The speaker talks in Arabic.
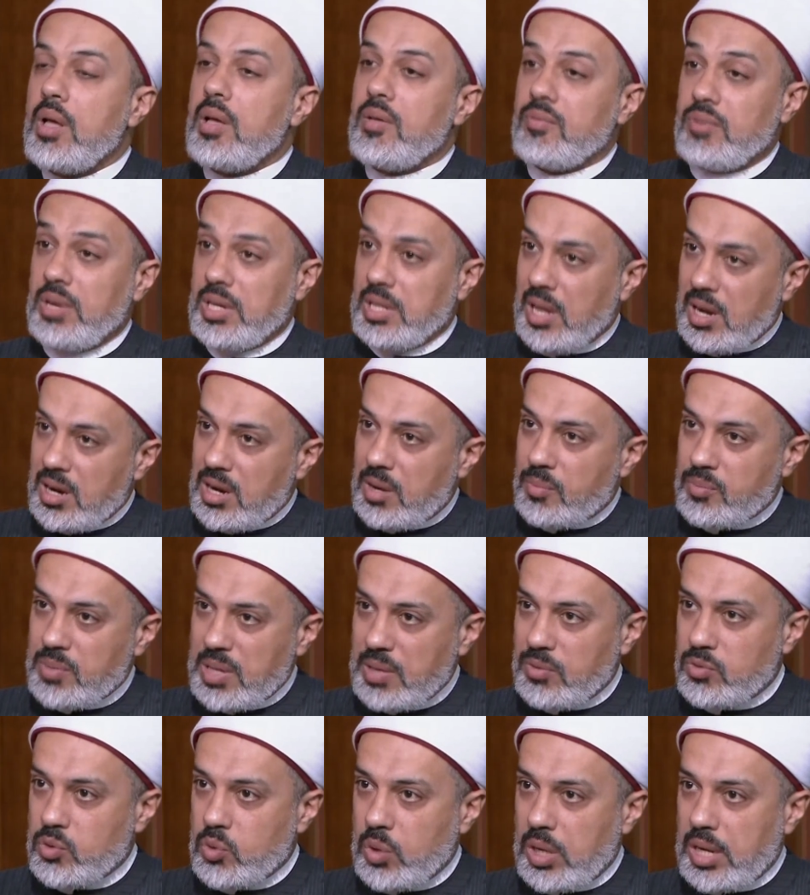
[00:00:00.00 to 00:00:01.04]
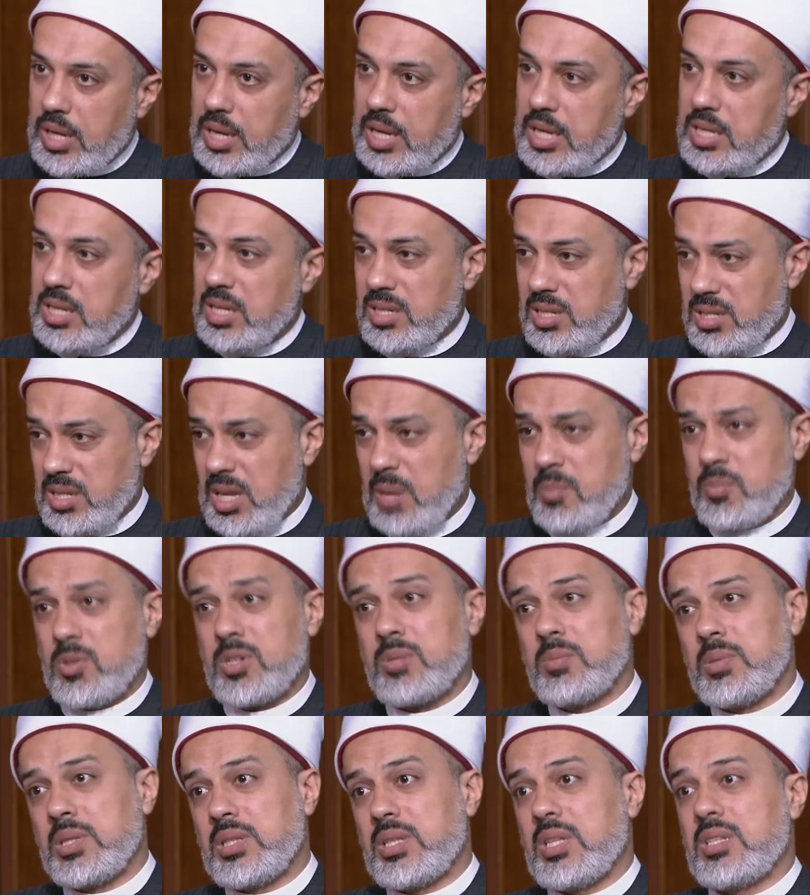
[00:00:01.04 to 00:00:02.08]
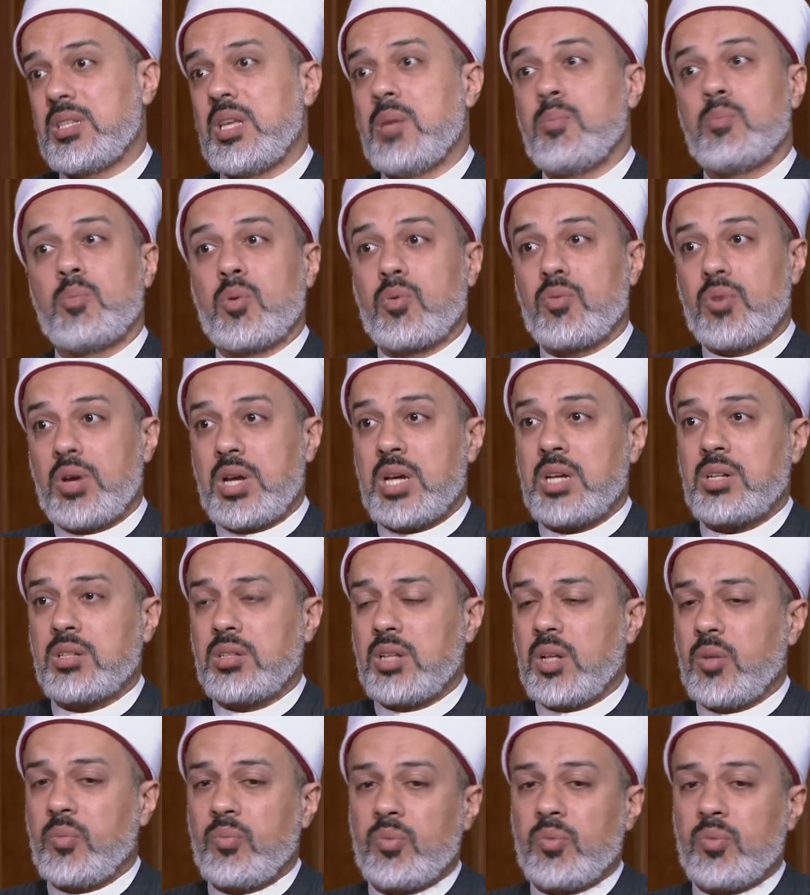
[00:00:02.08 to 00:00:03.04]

فيدرب نفسه على كده الصبر بالتصبر فيرضى